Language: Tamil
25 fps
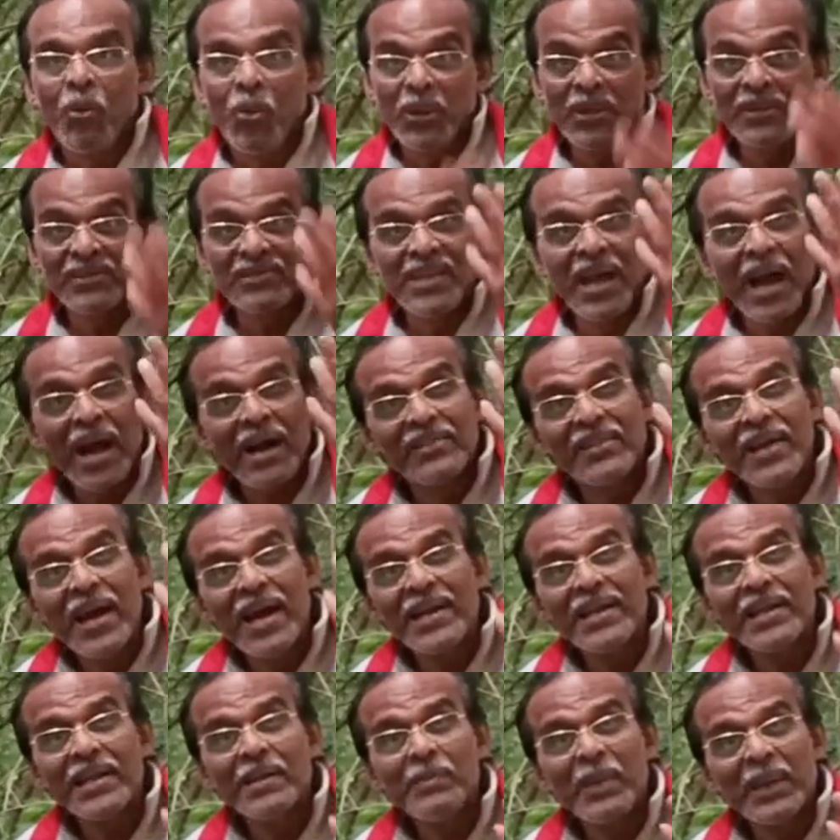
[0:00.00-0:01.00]
ஒரு
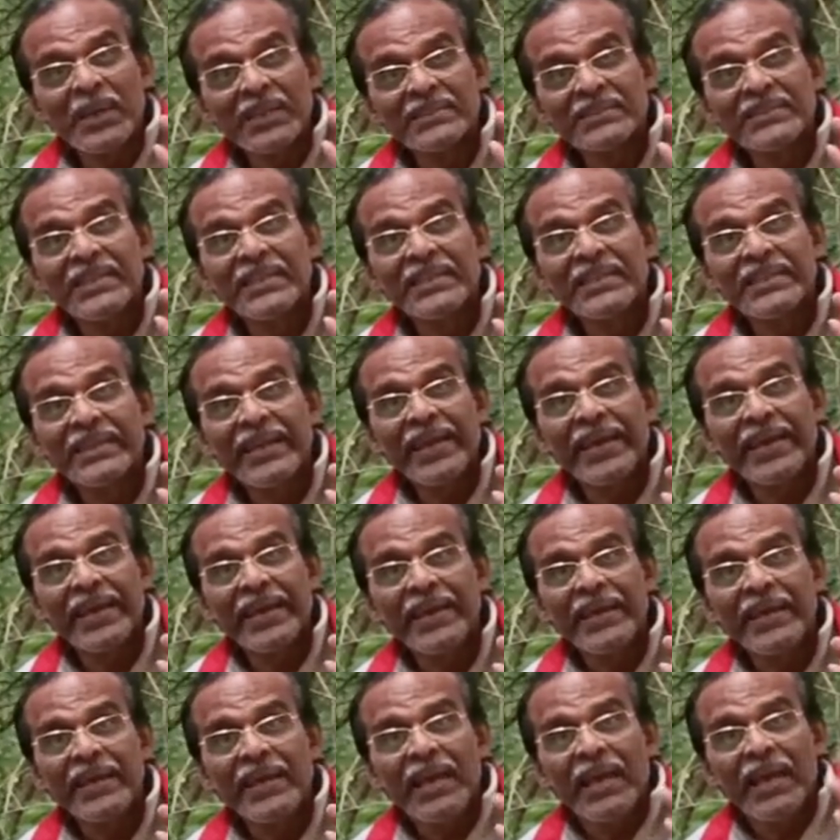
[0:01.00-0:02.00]
சாதாரண மரத்திற்கே
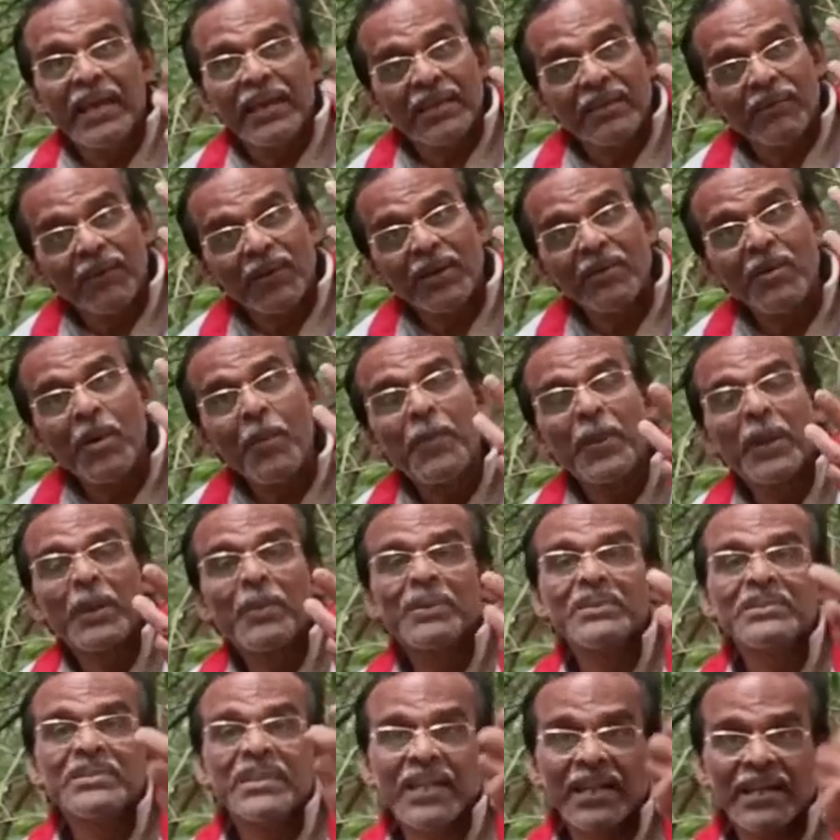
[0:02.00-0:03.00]
இவ்வளவு
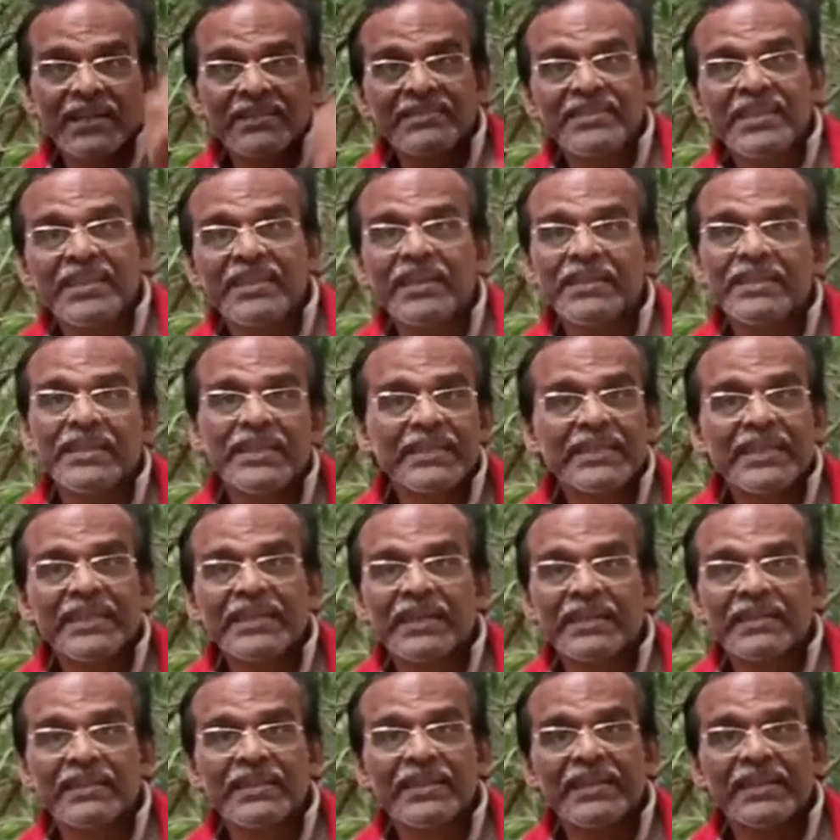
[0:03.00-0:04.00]
பிரபஞ்ச ரகசியங்கள்
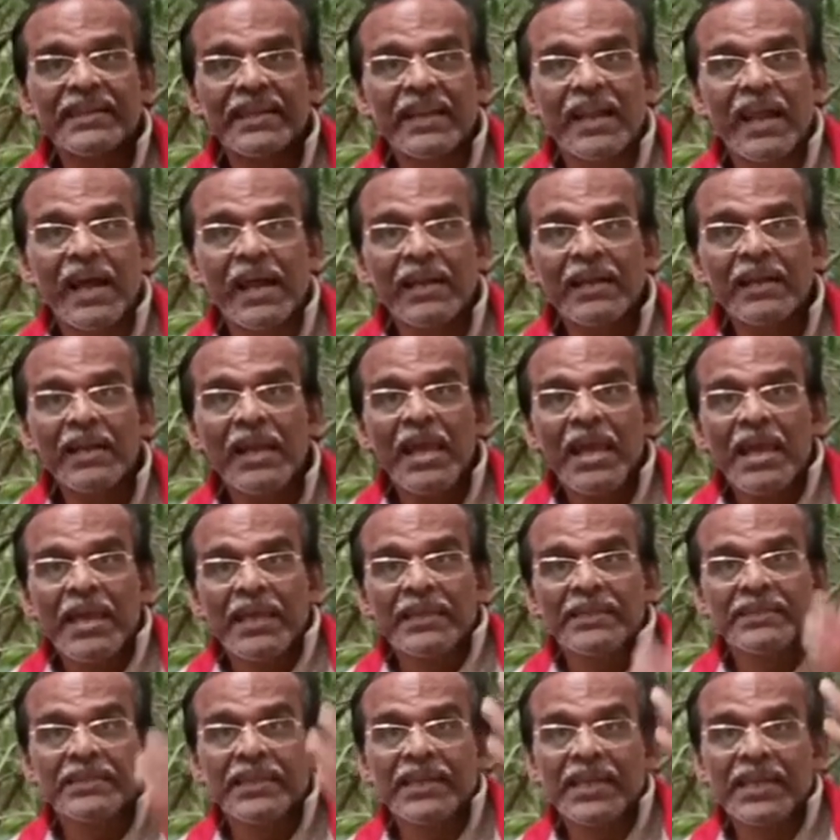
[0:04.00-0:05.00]
இருக்கின்றது என்றால்
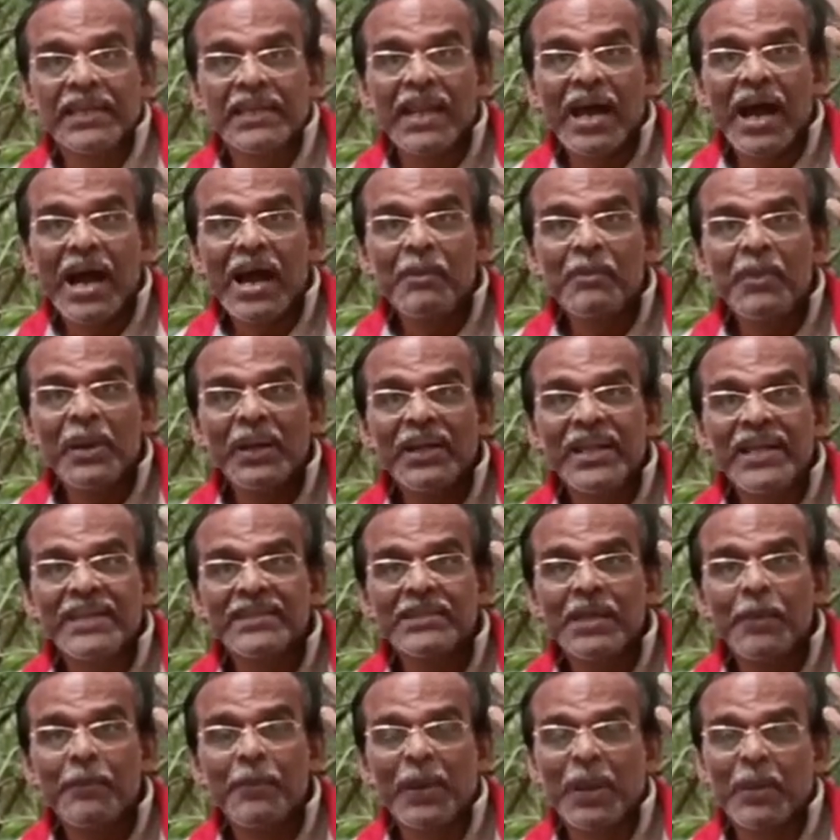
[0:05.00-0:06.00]
இந்த எல்லாம் வல்ல
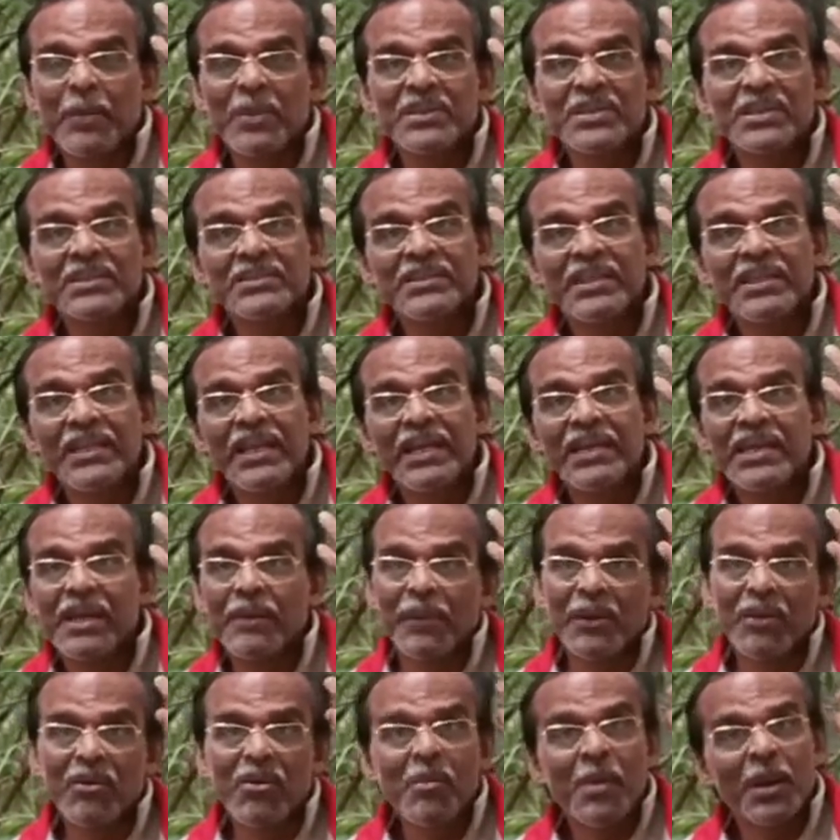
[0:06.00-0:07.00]
இந்த பிரபஞ்சத்திலே
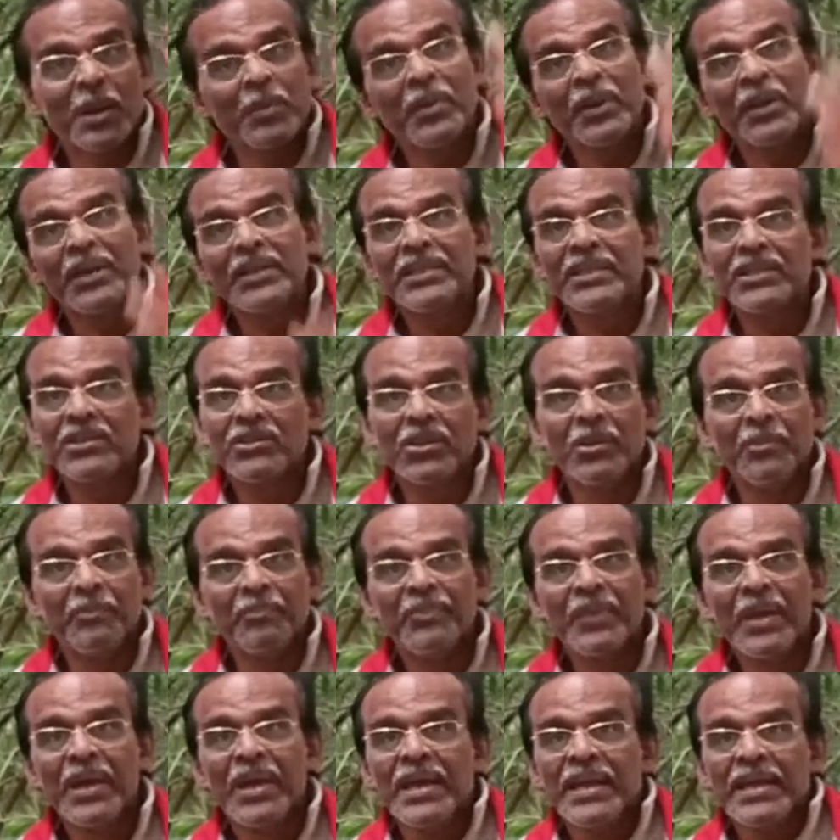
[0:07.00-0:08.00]
எவ்வளவு மர்மங்கள் இருக்கும்
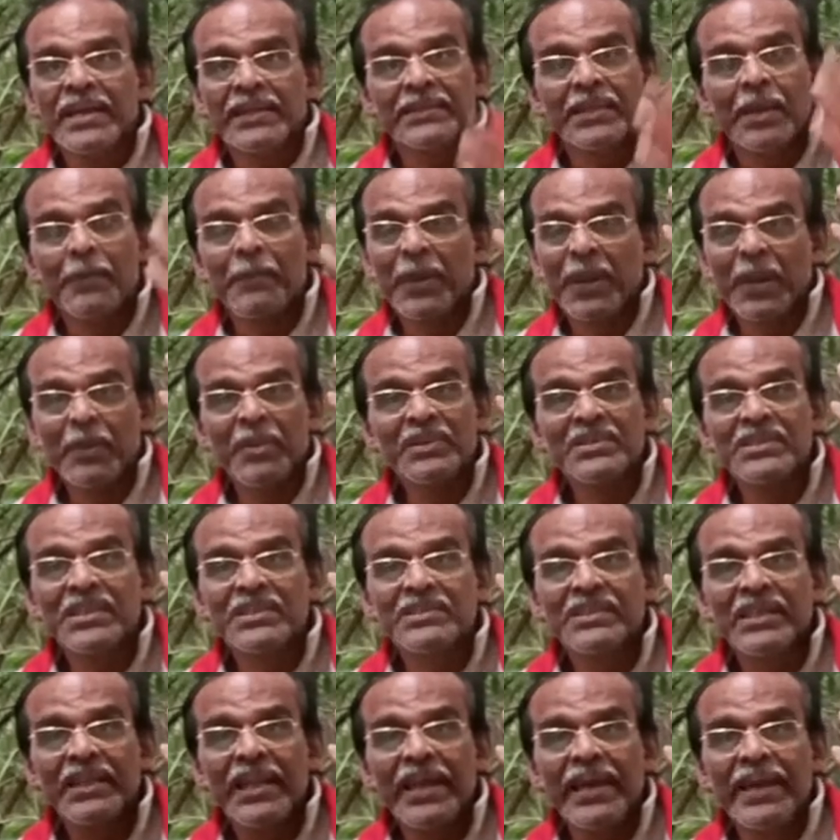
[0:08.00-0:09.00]
இந்த
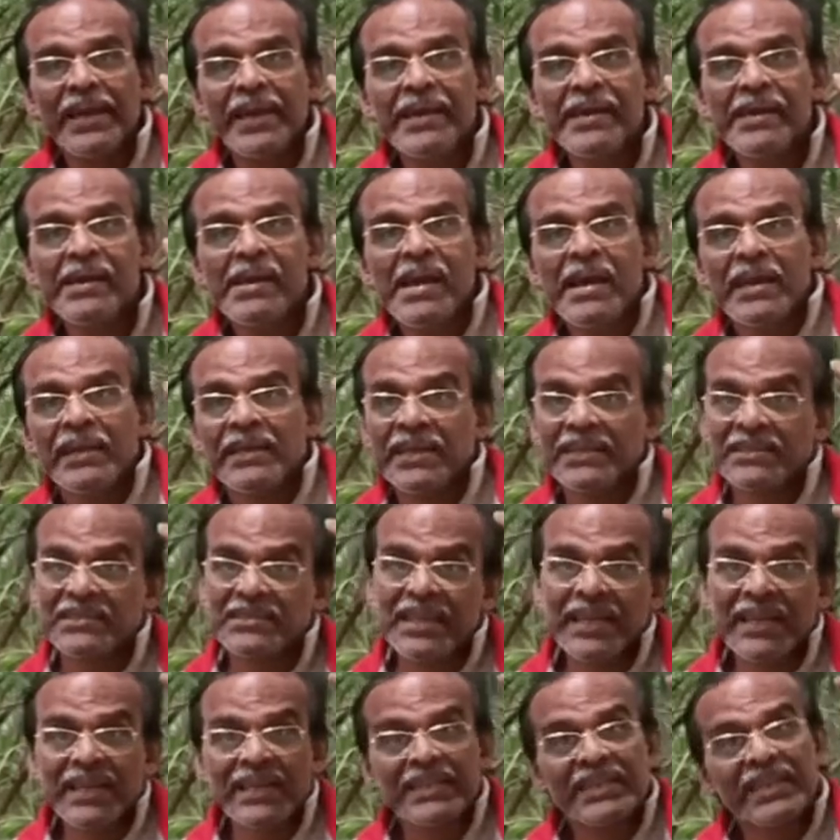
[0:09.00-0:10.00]
பிரபஞ்சத்திலே
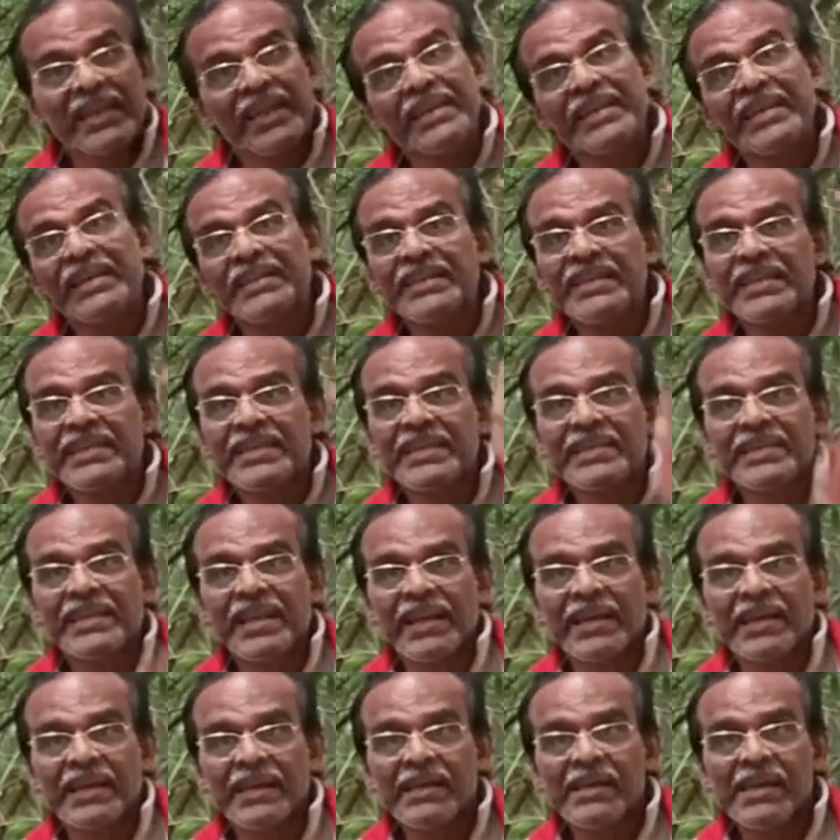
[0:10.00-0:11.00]
எத்தனை கிளைகள்
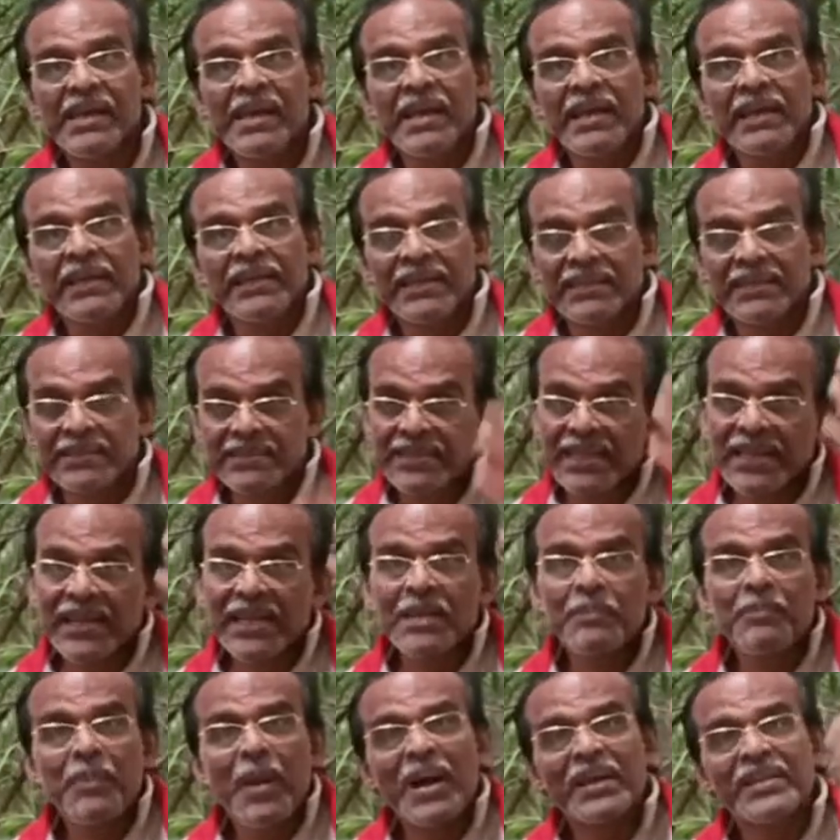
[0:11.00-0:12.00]
இருக்கின்றன
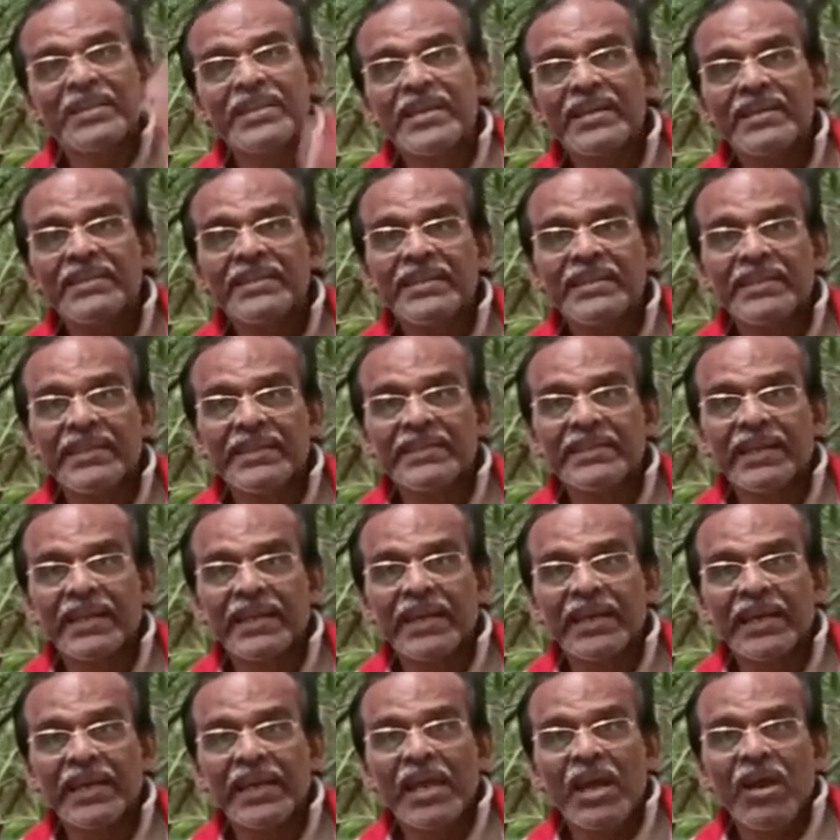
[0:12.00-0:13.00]
எத்தனை பாதைகள்
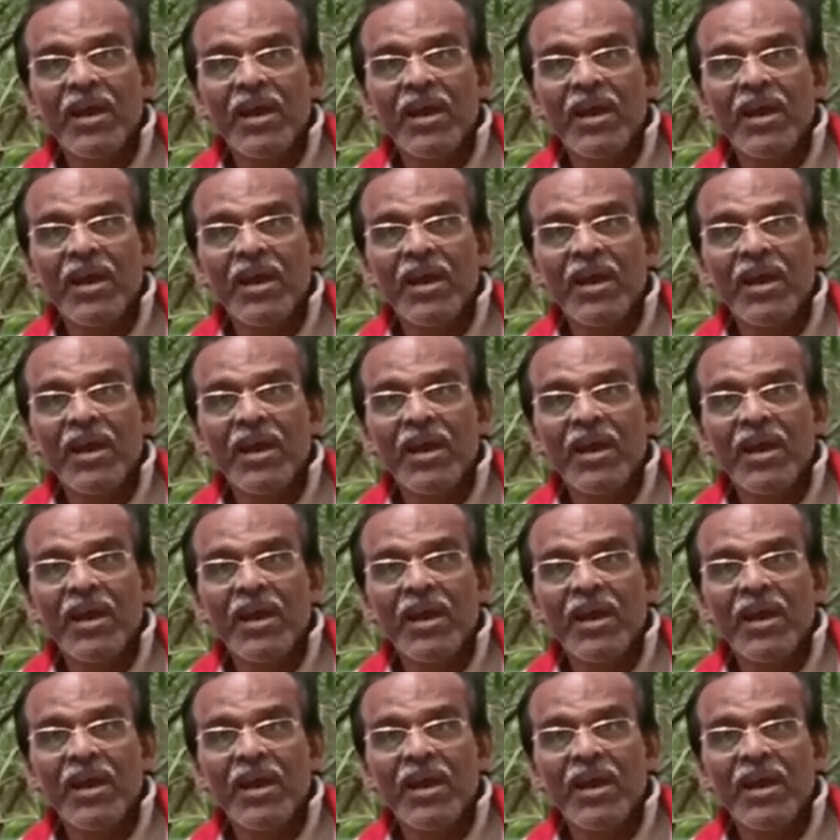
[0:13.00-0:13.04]
இருக்கின்றன